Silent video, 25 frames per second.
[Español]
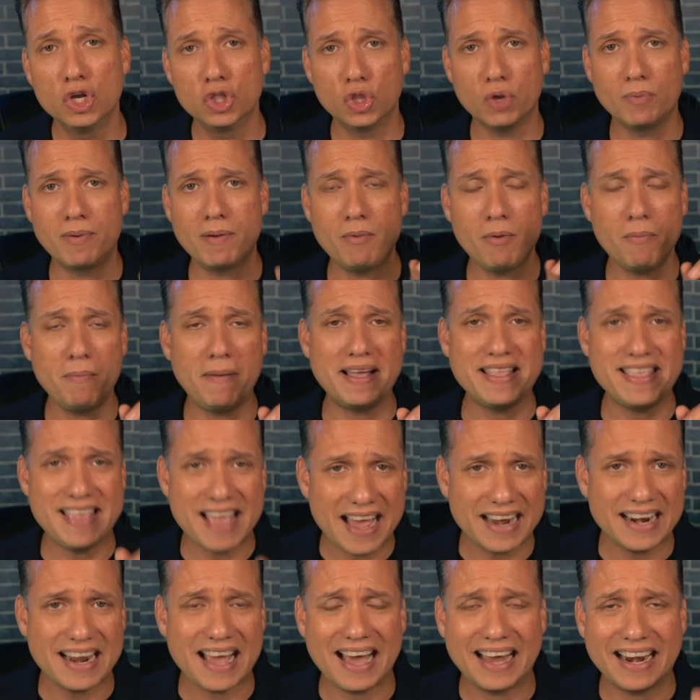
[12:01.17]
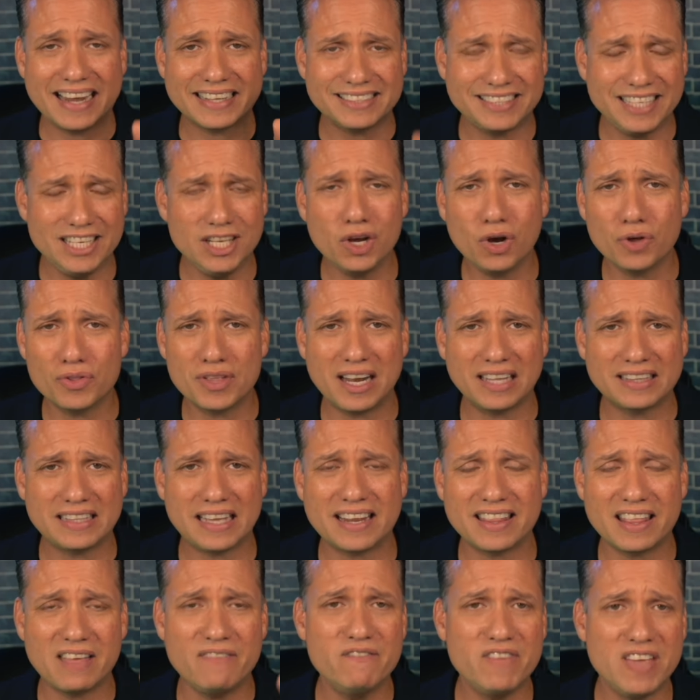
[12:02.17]
Nos vemos mañana a las 5 de la
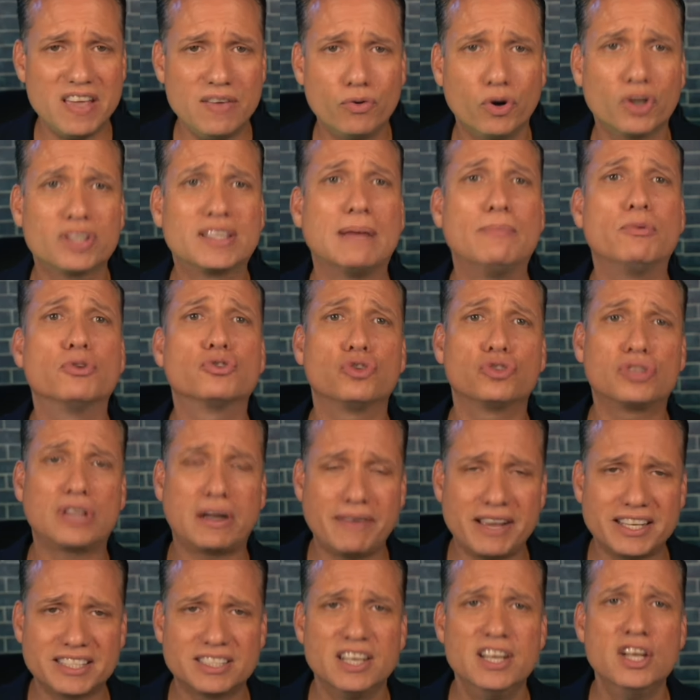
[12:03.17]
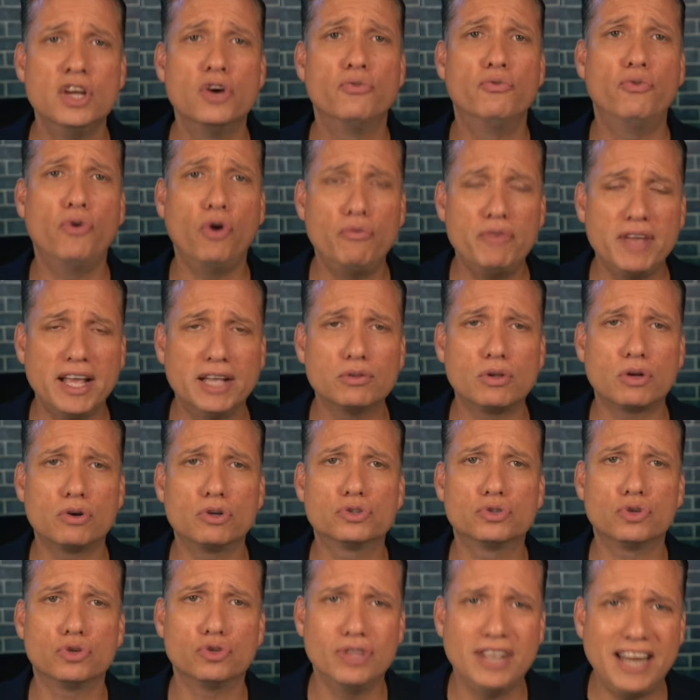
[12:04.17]
tarde en vivo. Estamos otra vez volviendo a
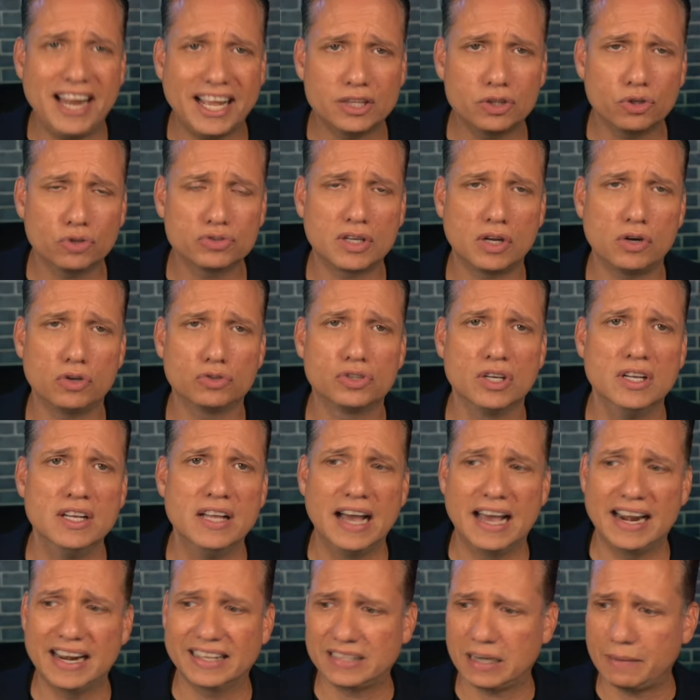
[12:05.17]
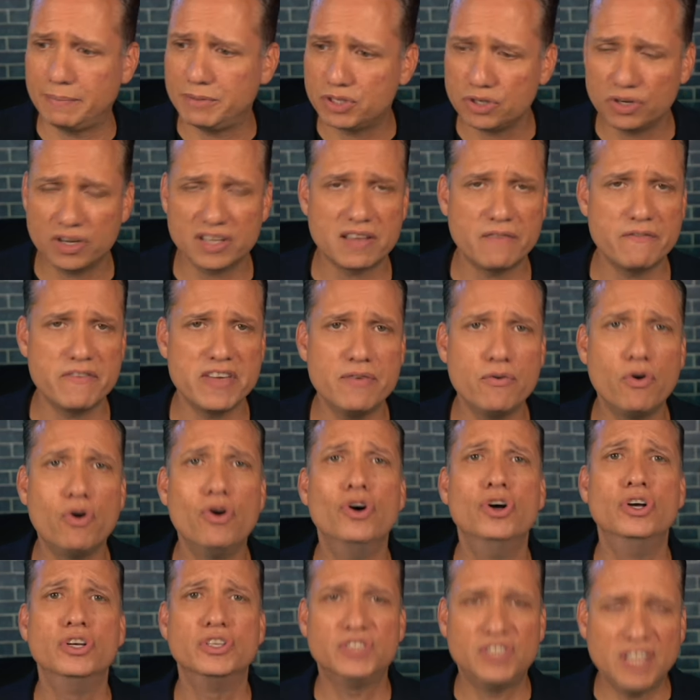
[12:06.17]
nuestros directos, a, los, a las transmisiones en vivo,
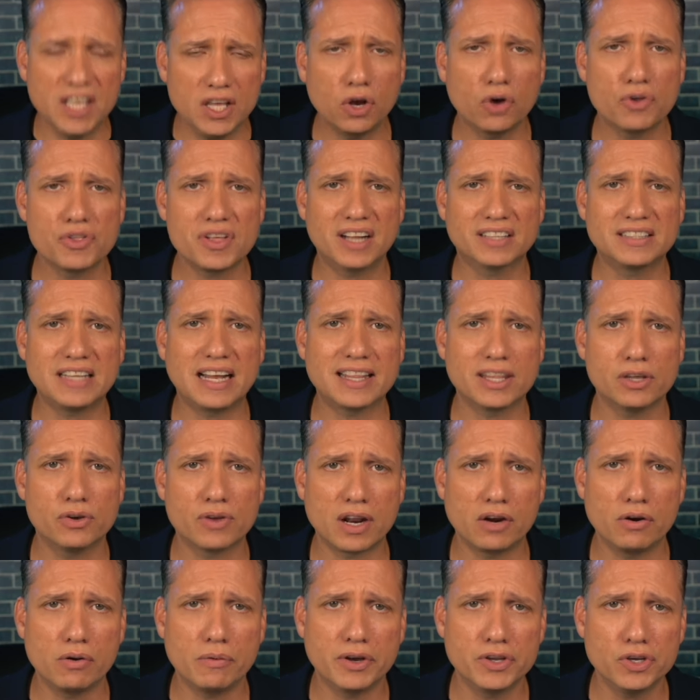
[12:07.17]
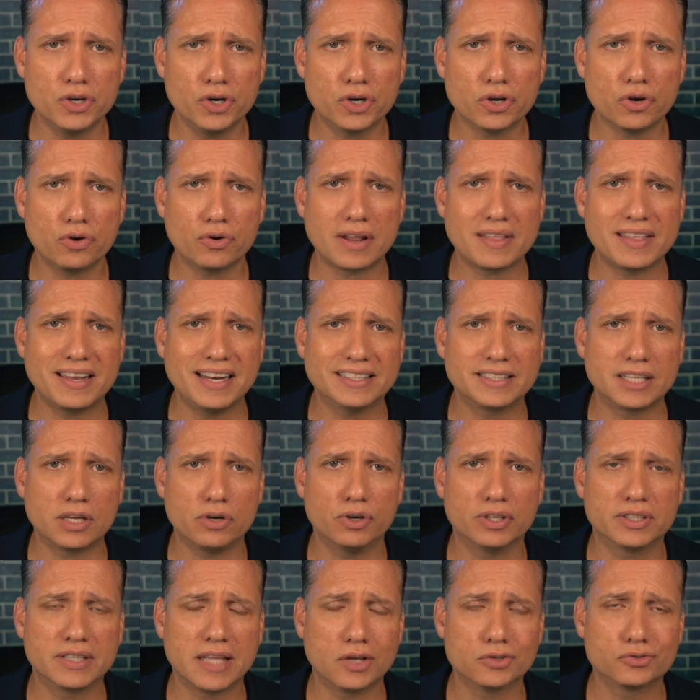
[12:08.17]
5 de la tarde hora Nueva York, hora del este de
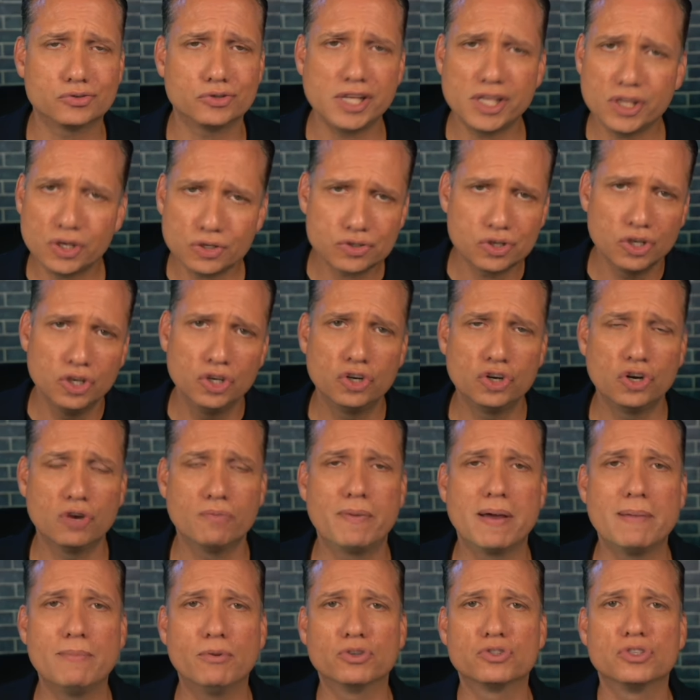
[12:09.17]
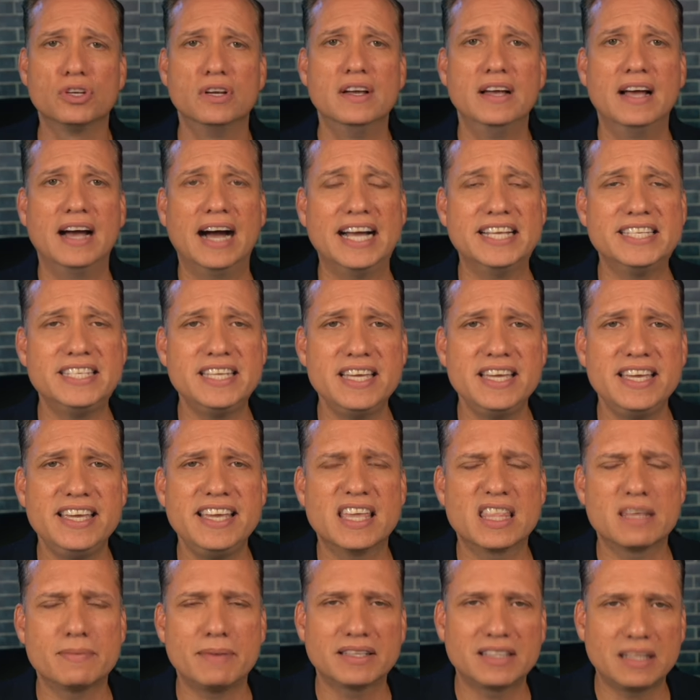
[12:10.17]
los Estados Unidos. Nos vemos allí
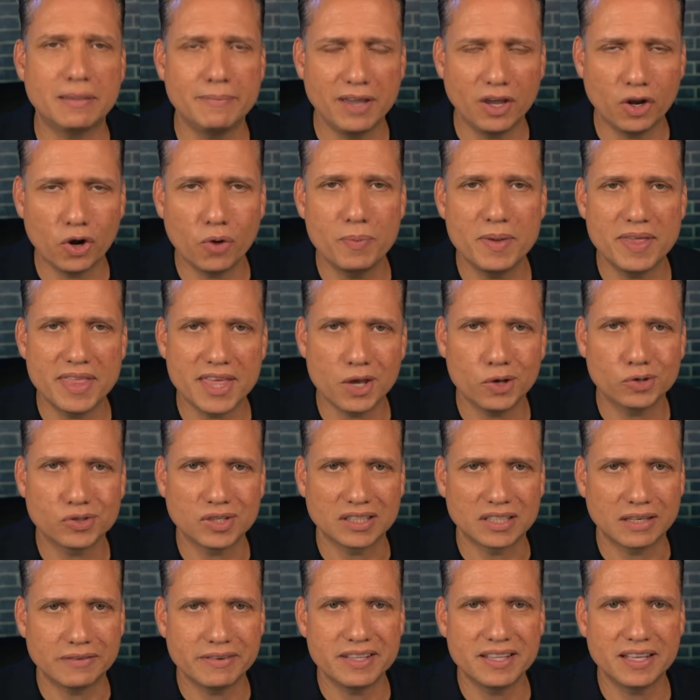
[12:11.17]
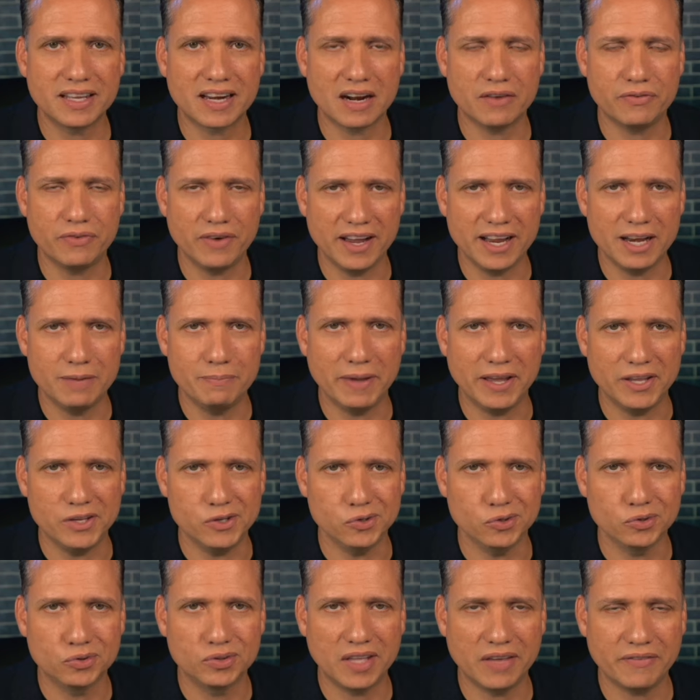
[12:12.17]
y además también en los videos a través de Rafael
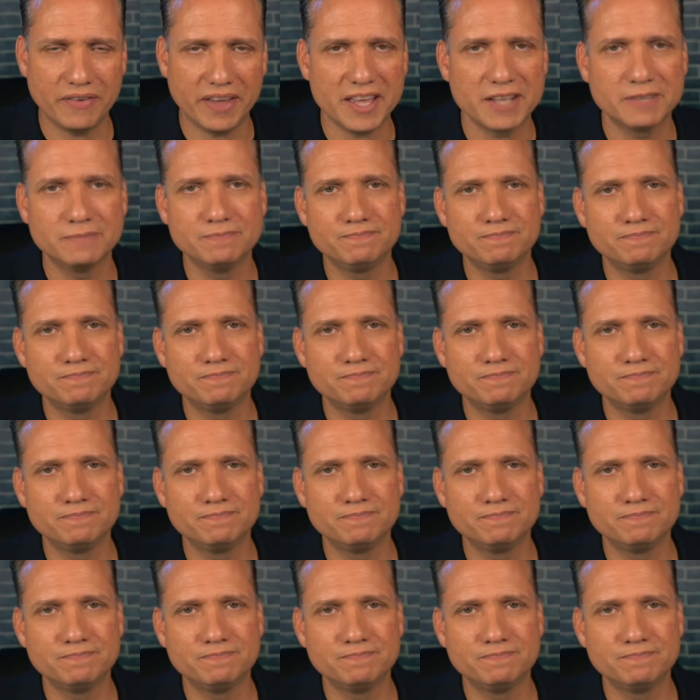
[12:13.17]
Bello TV.